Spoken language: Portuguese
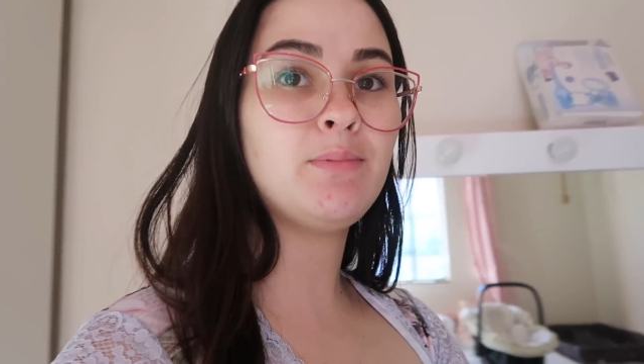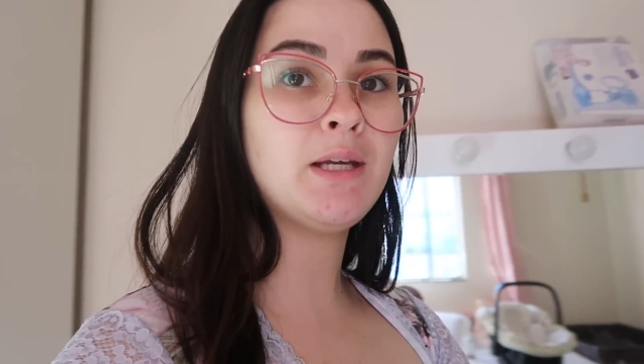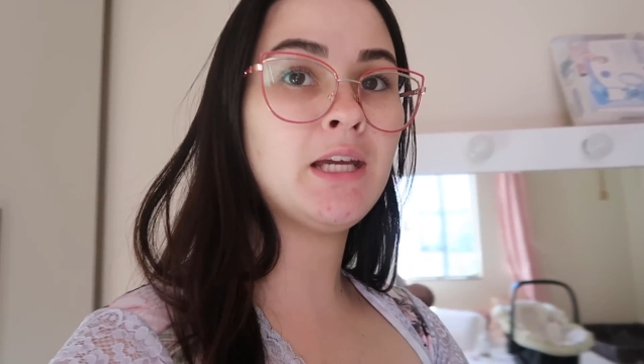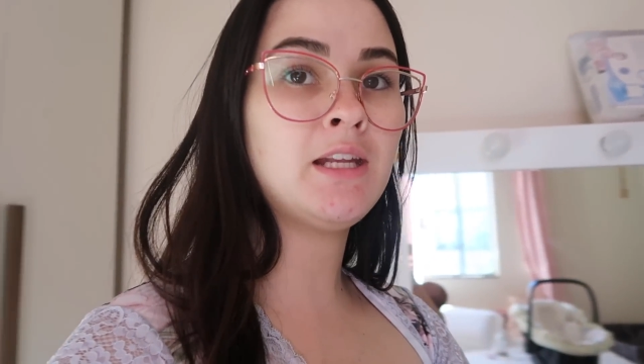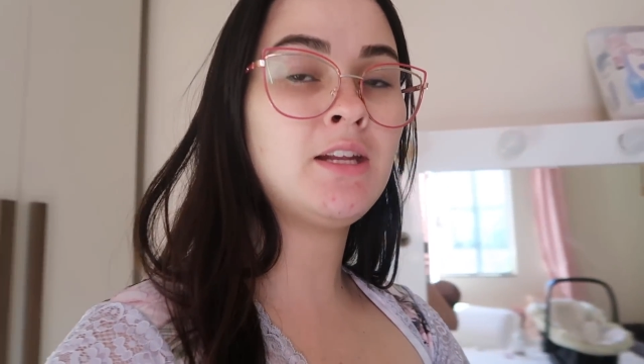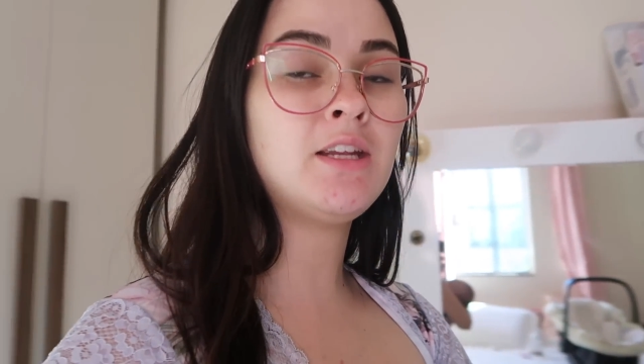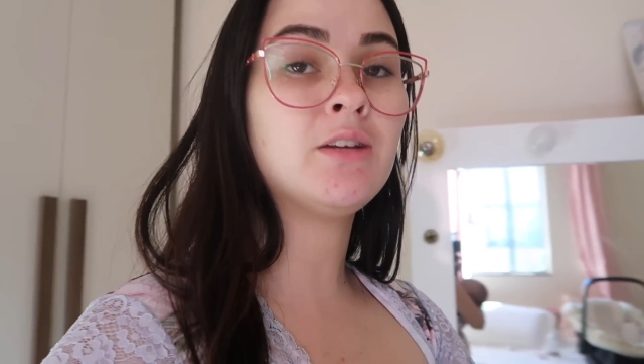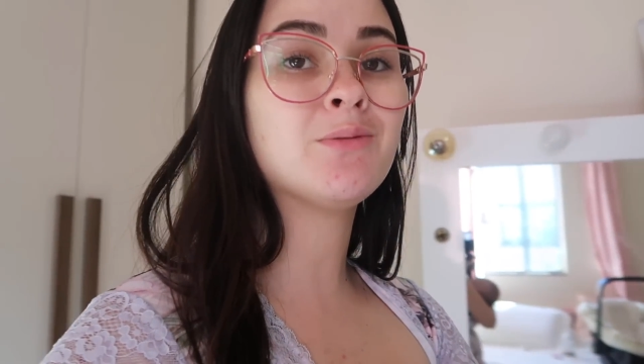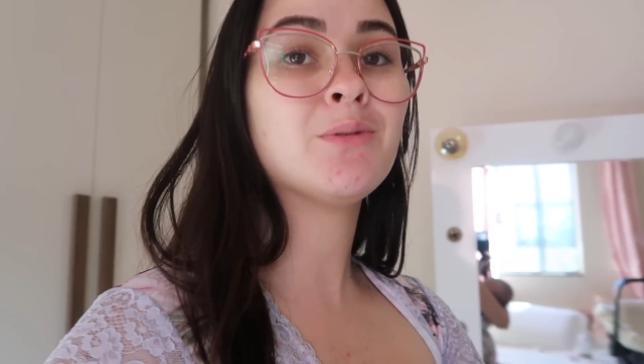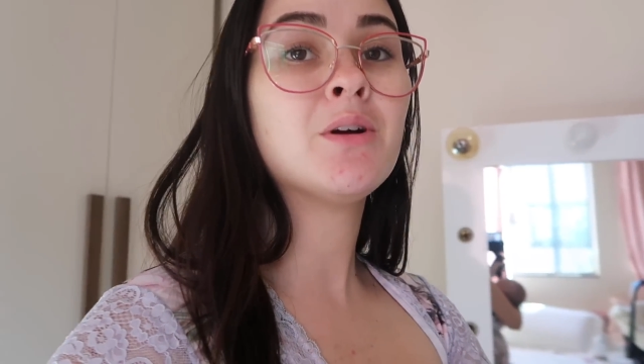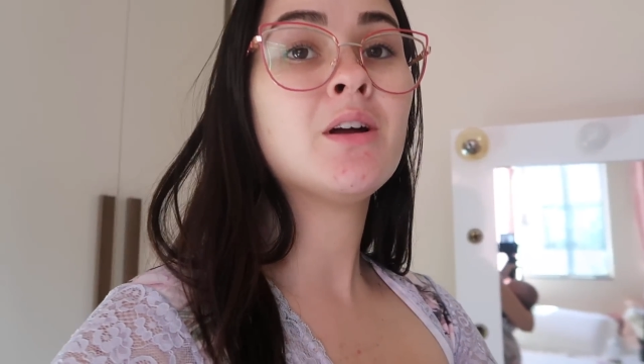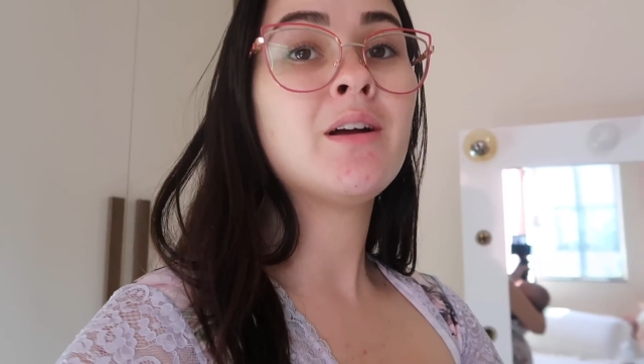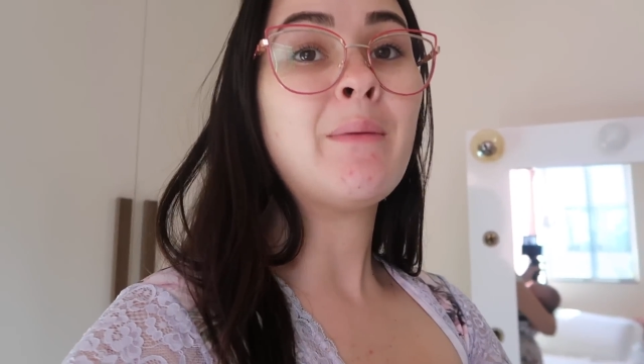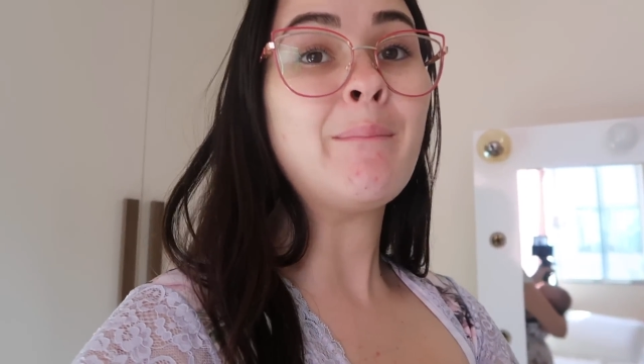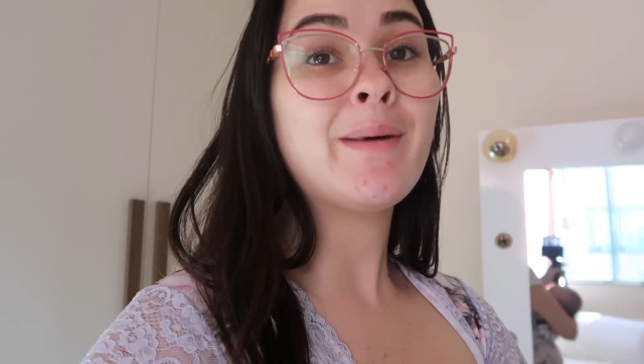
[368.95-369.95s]
pequenininho,
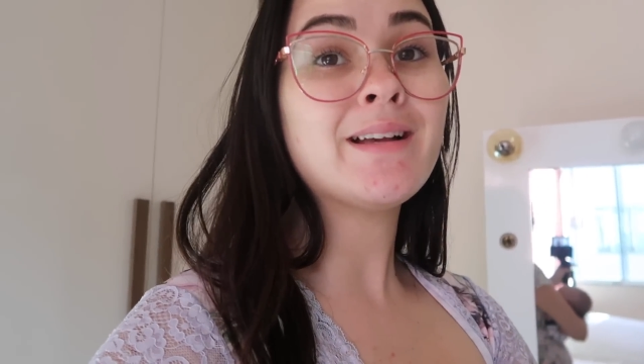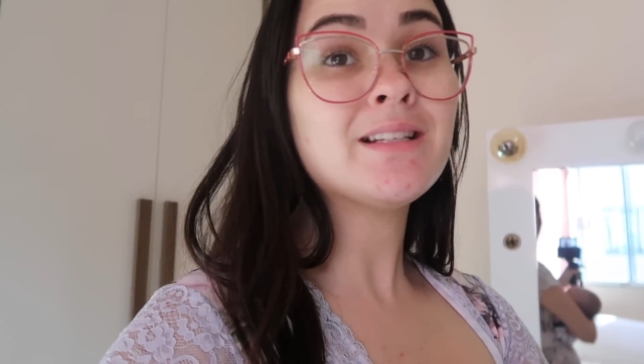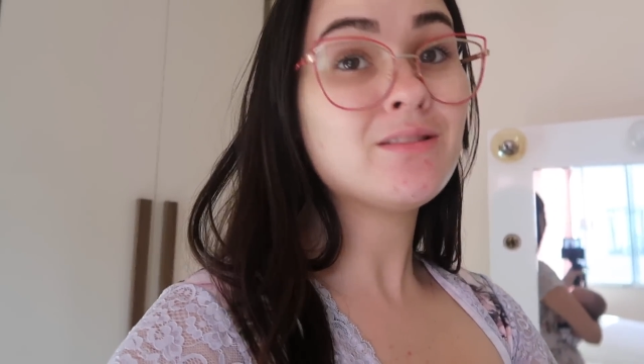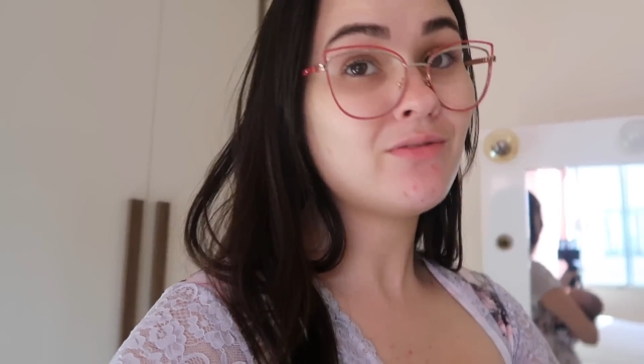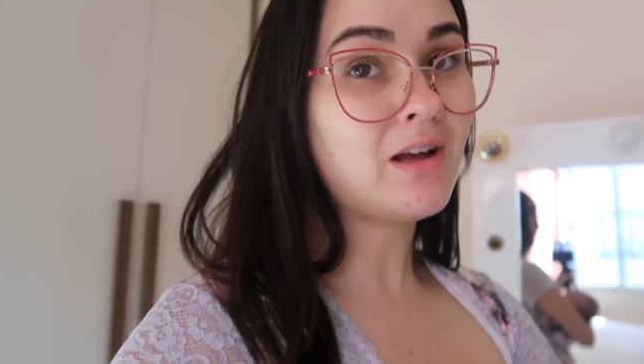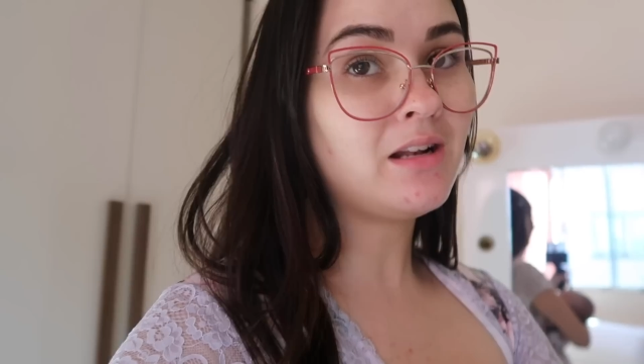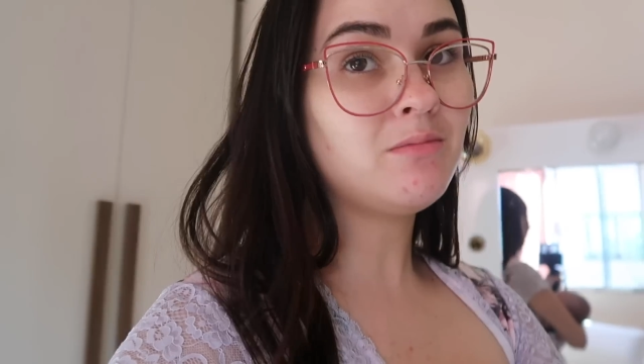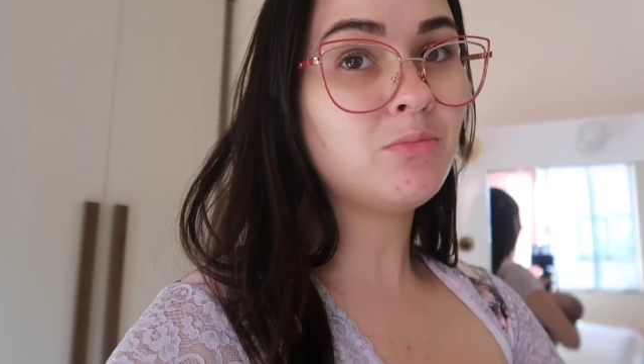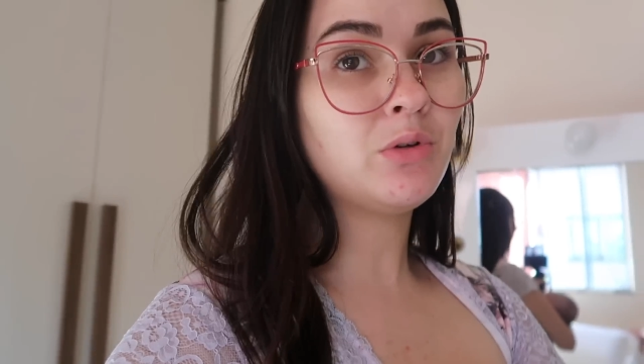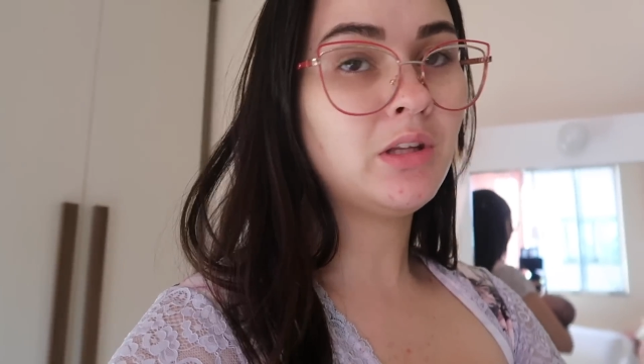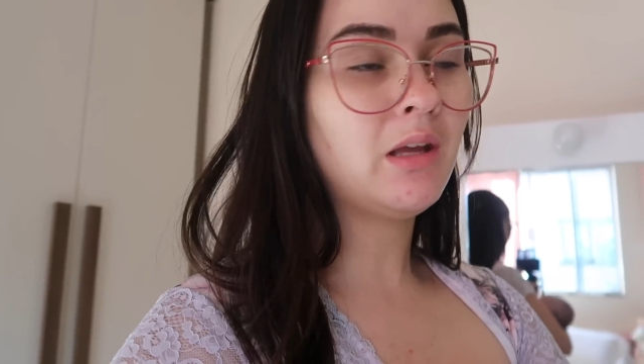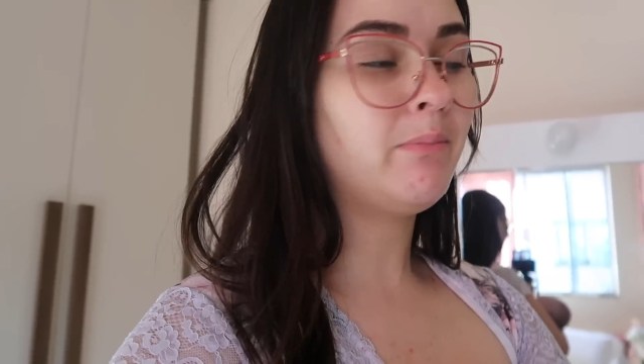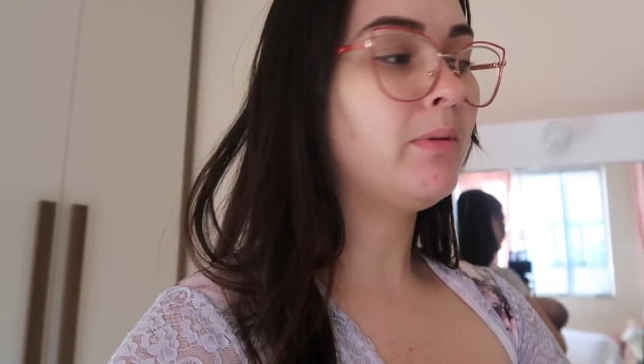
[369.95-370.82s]
mas vale muito a